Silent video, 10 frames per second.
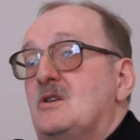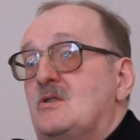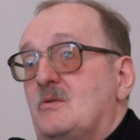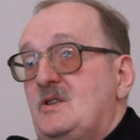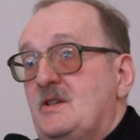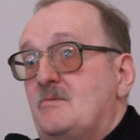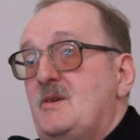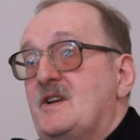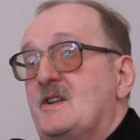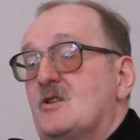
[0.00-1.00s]
e,
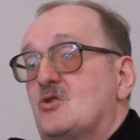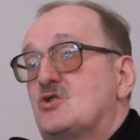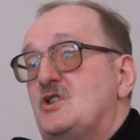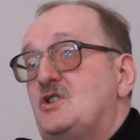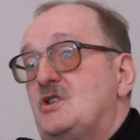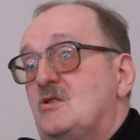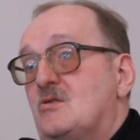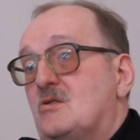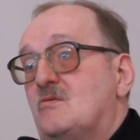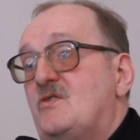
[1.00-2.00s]
niezmierne korzyści,
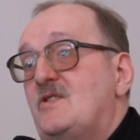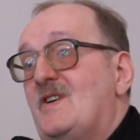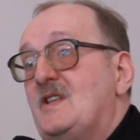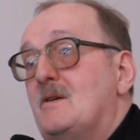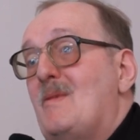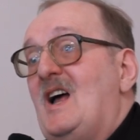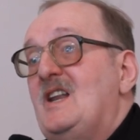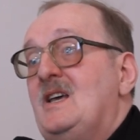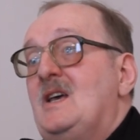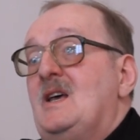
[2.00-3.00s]
są wyzwaniem,
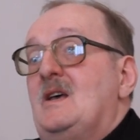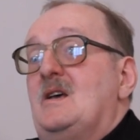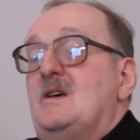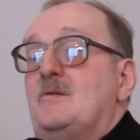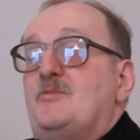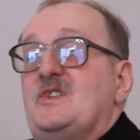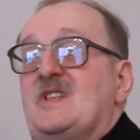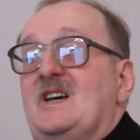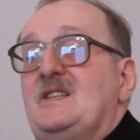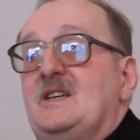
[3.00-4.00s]
ale
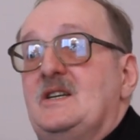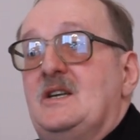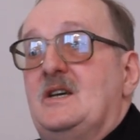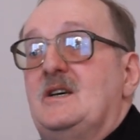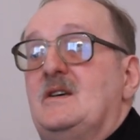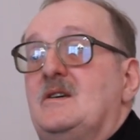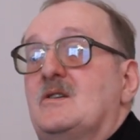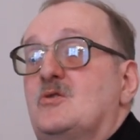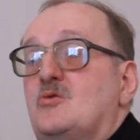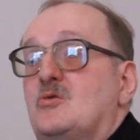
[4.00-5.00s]
pytanie,
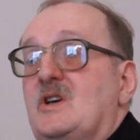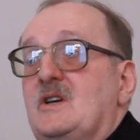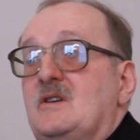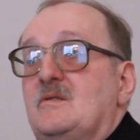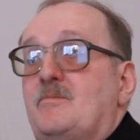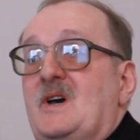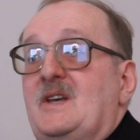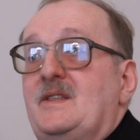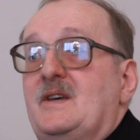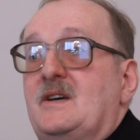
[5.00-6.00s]
które
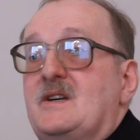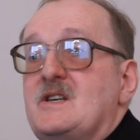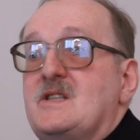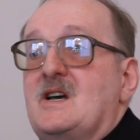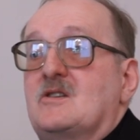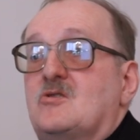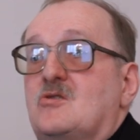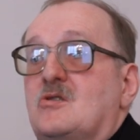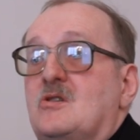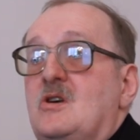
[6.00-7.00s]
pan
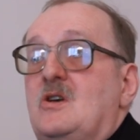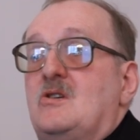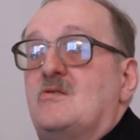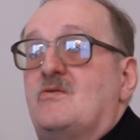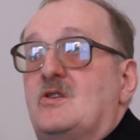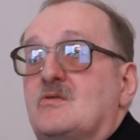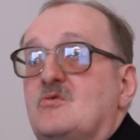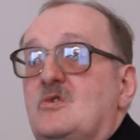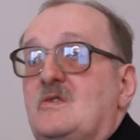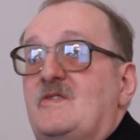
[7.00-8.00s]
redaktor
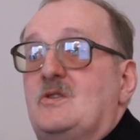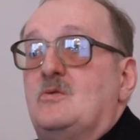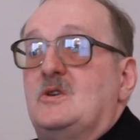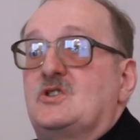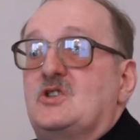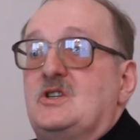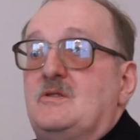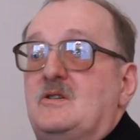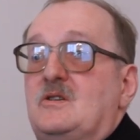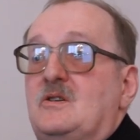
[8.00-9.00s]
sformułował,
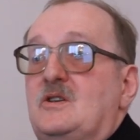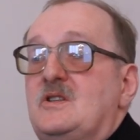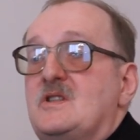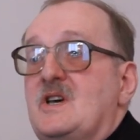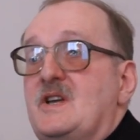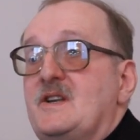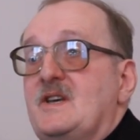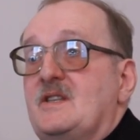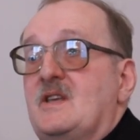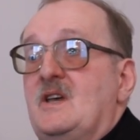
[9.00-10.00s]
czy
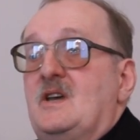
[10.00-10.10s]
internet,